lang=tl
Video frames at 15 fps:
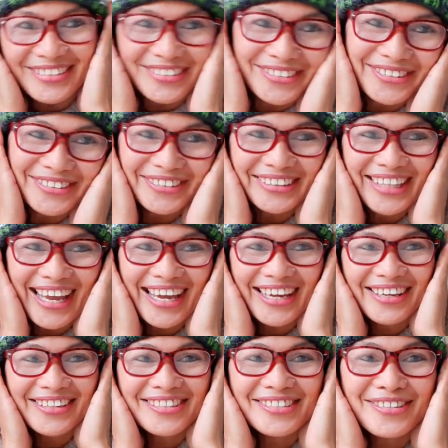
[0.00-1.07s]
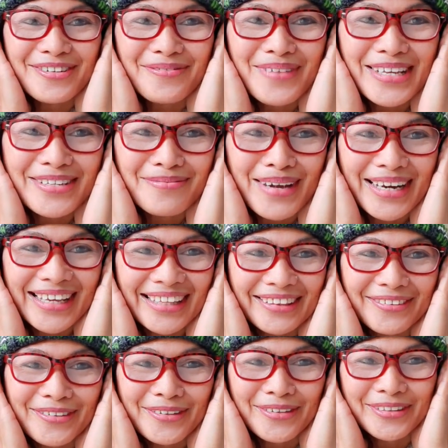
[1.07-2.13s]
ko. Thank you so much,
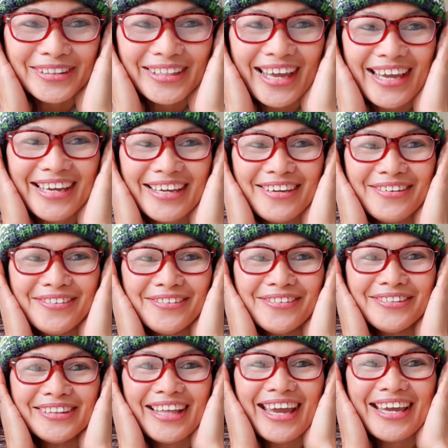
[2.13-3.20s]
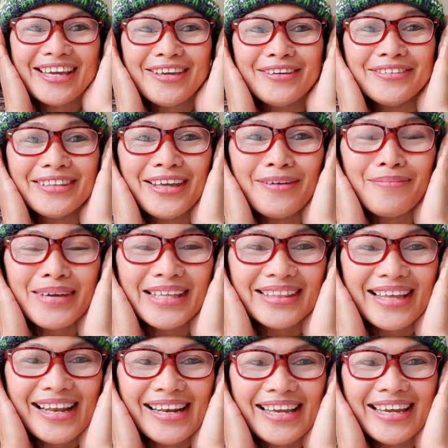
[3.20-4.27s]
manito ko. Thank you. Thank you, Team
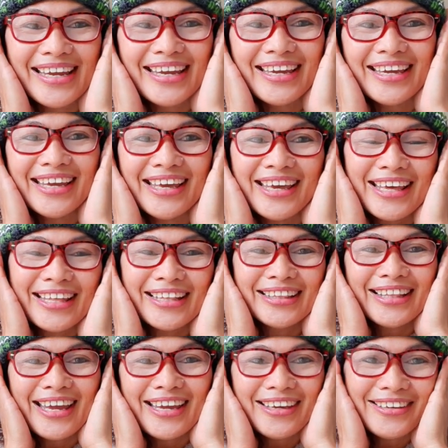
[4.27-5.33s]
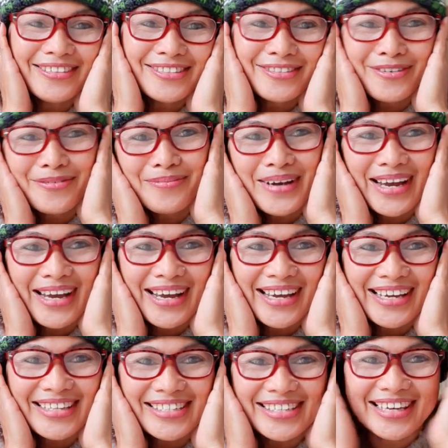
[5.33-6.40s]
Italy. Thank you so
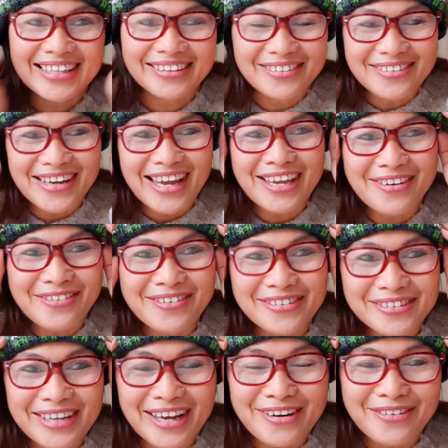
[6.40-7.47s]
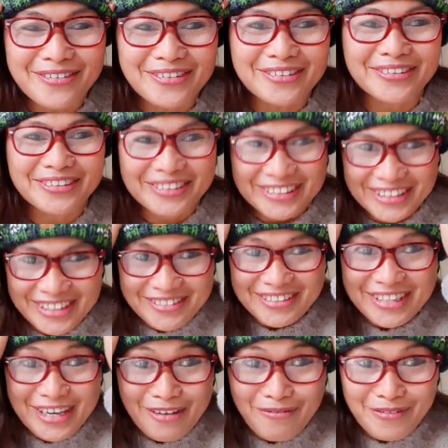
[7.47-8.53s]
much. Ito na yung ano ko,
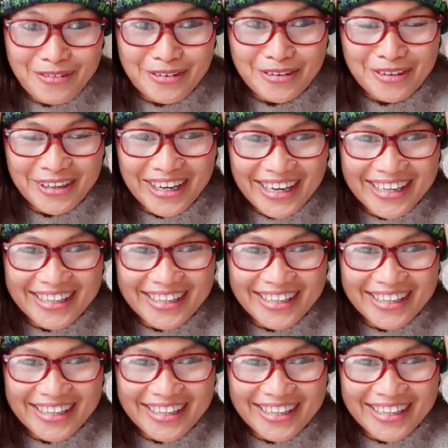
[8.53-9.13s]
yung gift ko.